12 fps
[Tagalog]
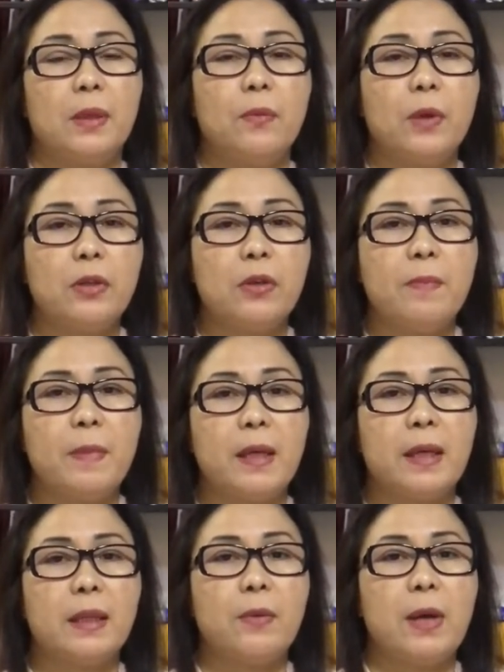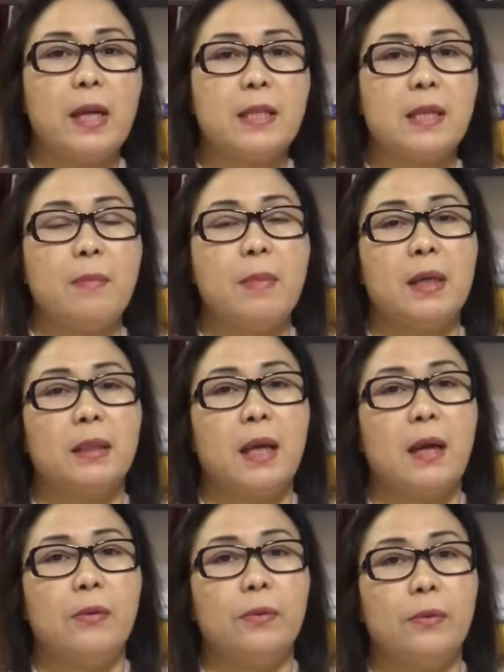Huwag nyo ipagkatiwala sa ibang
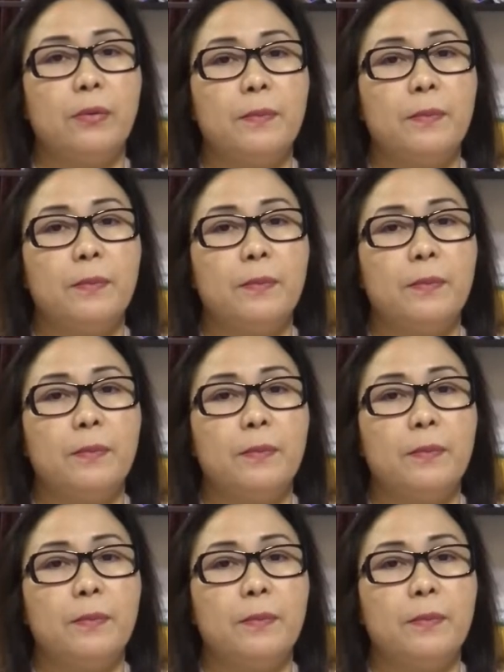tao.